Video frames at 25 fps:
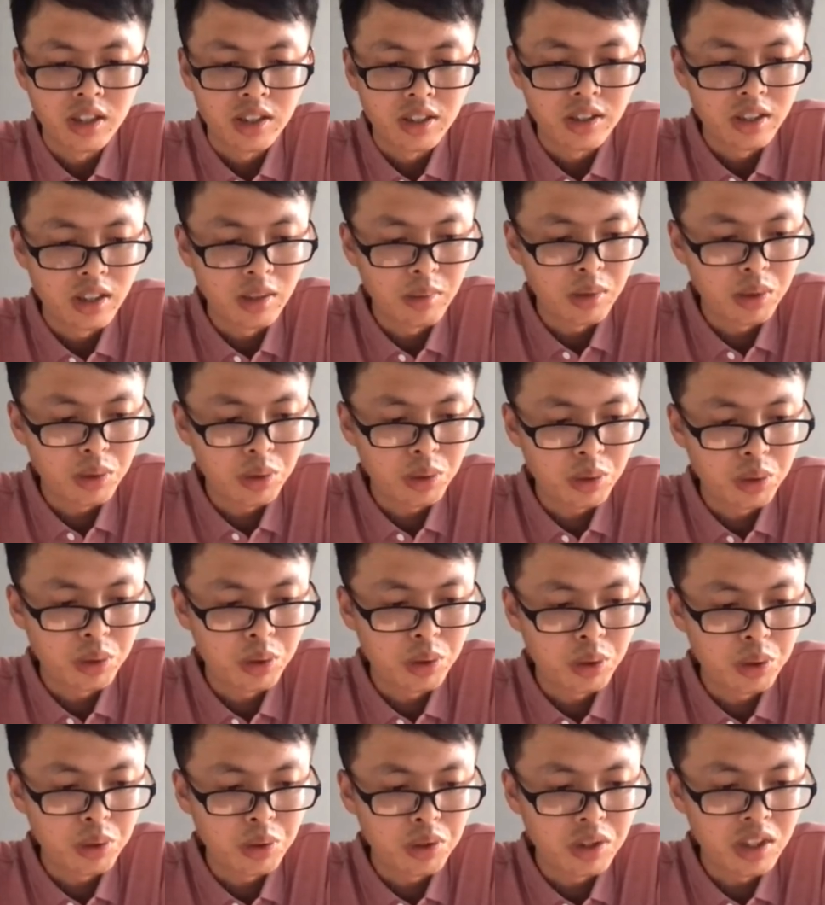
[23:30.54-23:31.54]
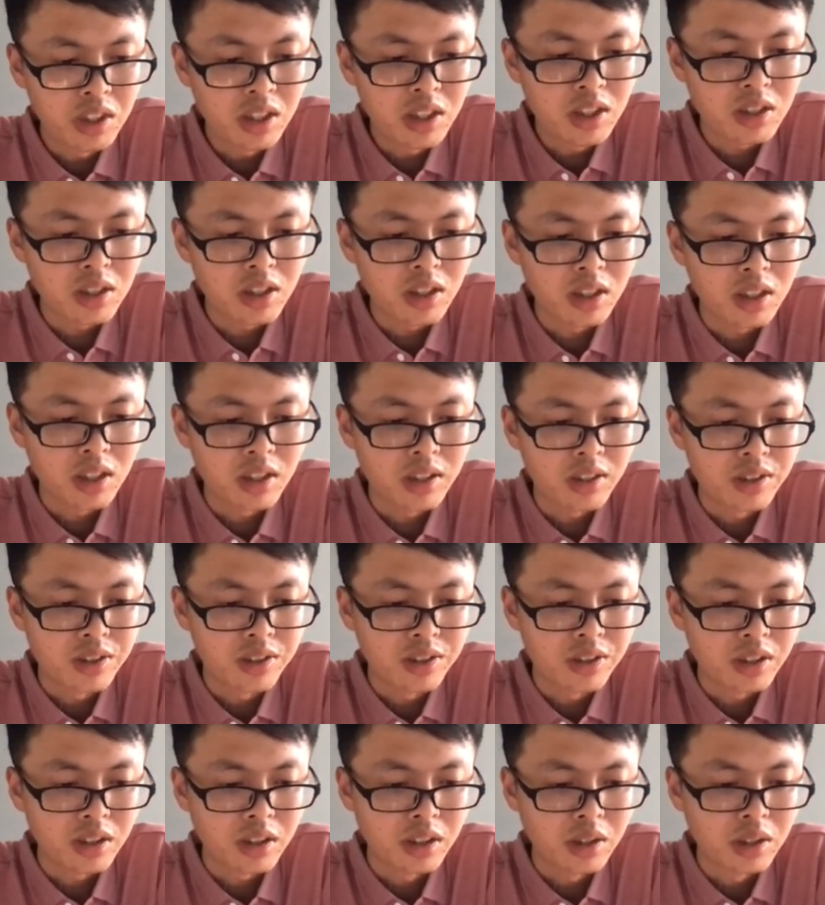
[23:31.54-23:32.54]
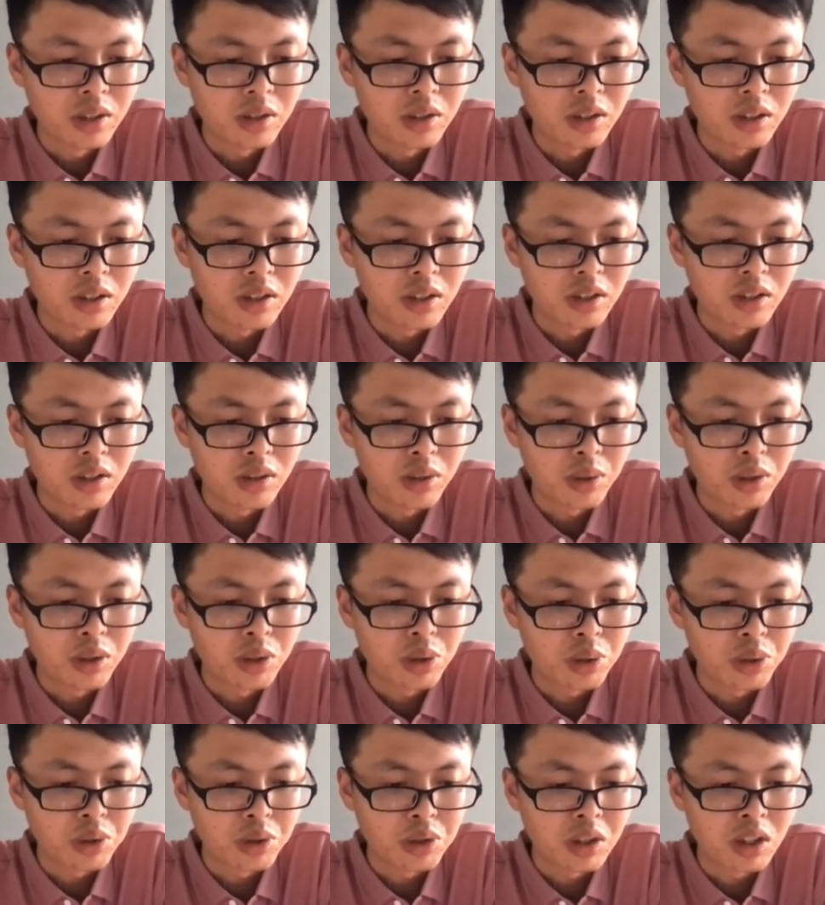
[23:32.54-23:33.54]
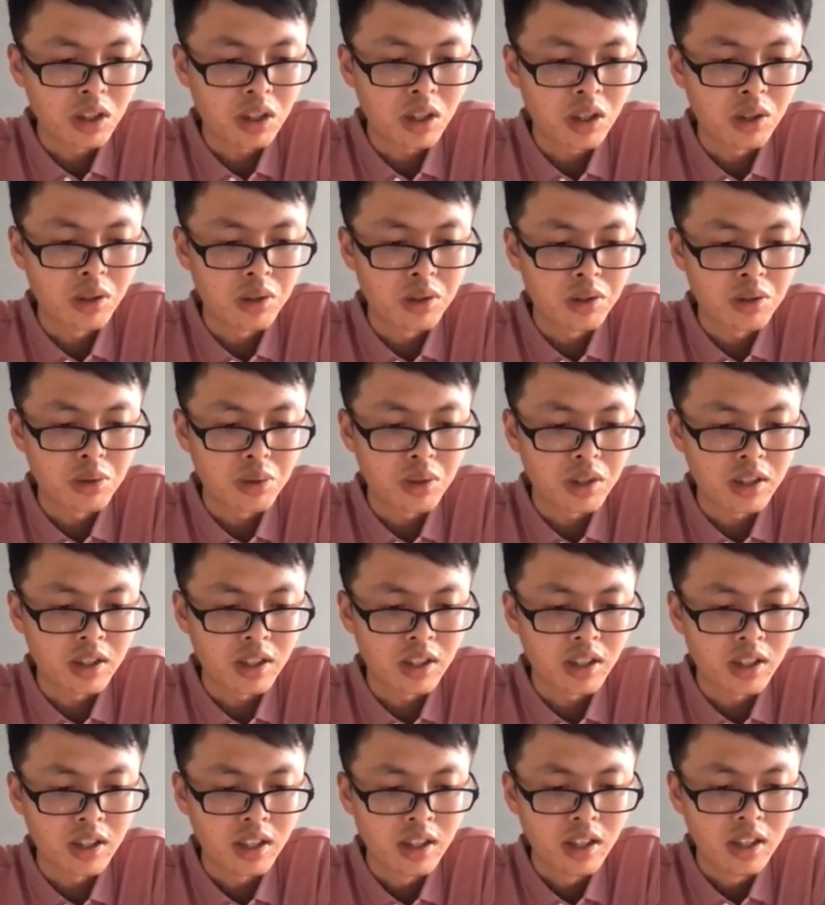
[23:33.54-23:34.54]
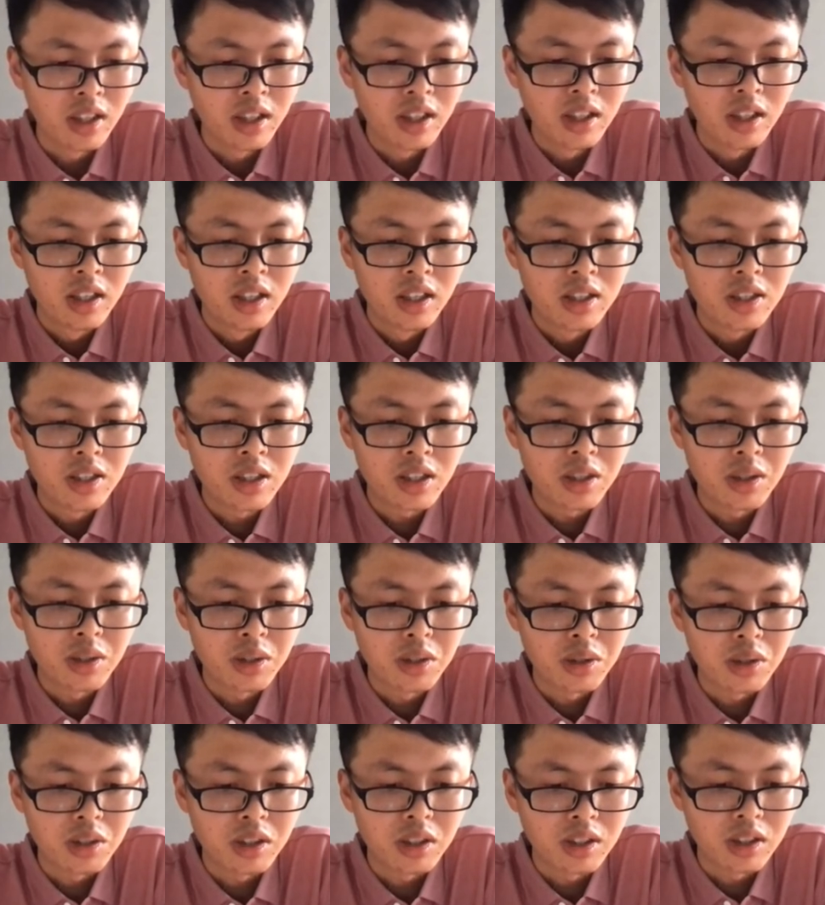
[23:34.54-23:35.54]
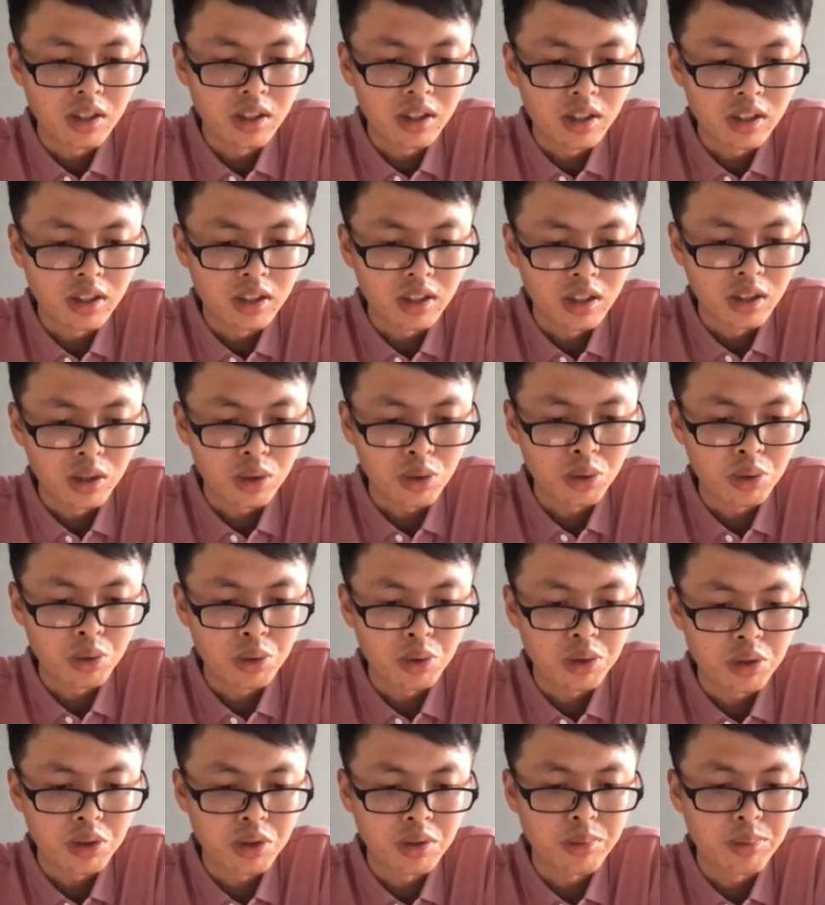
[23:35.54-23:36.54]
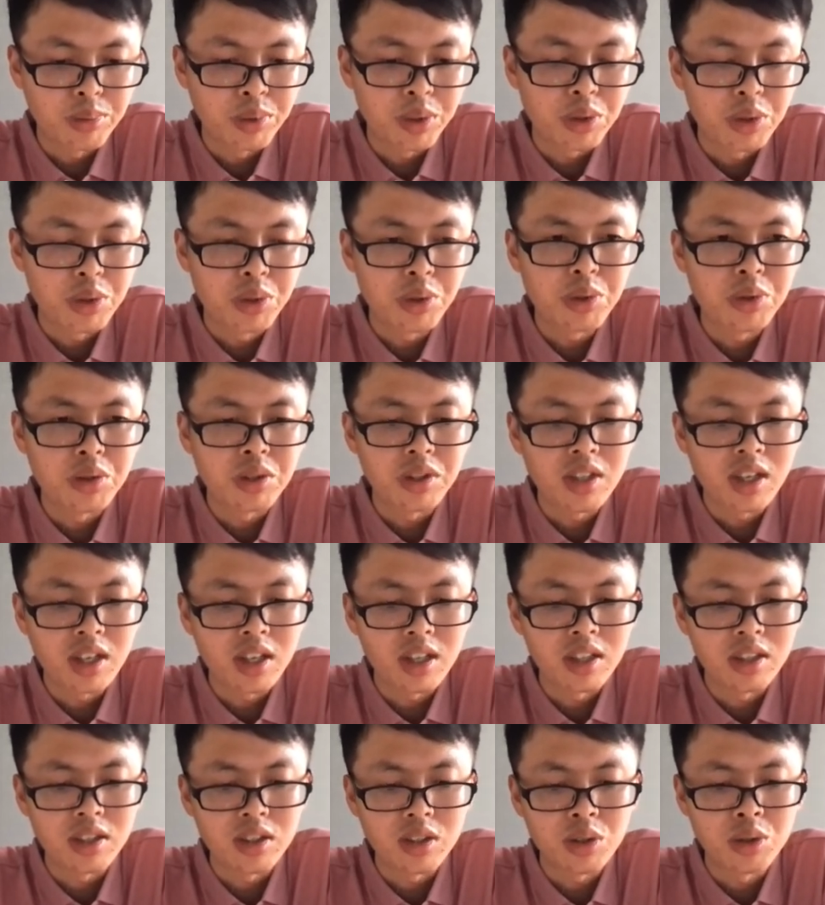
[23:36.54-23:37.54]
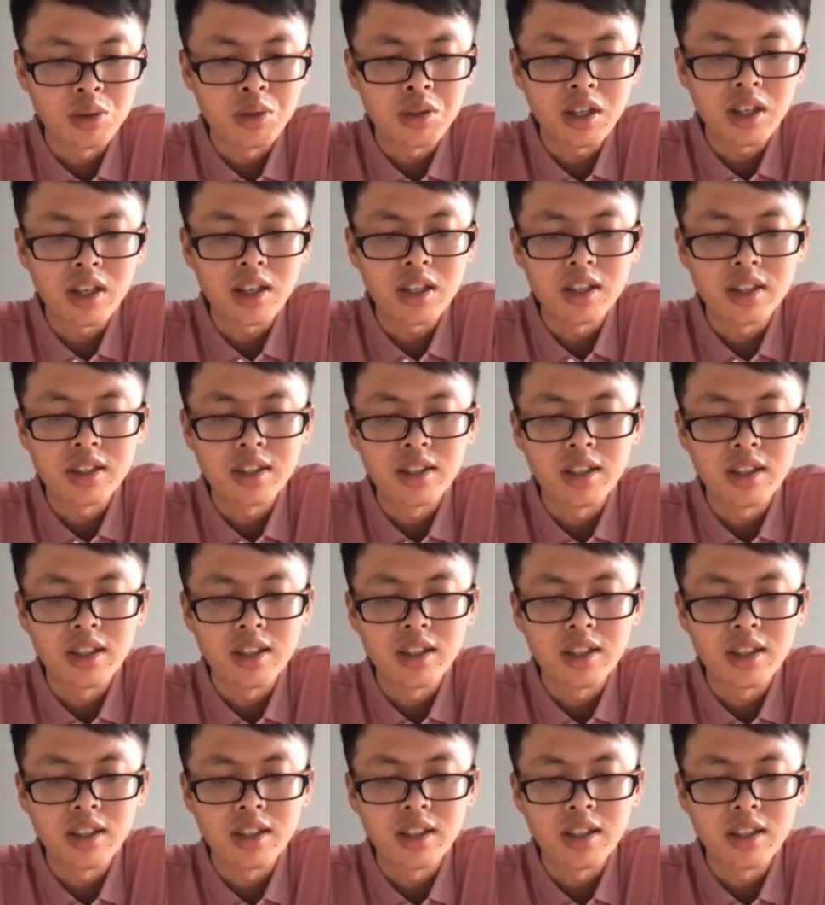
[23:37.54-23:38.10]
那么对于历史的这个 Ledger 会处于一个 close 状态，这个 Ledger 的数据是不允许再修改。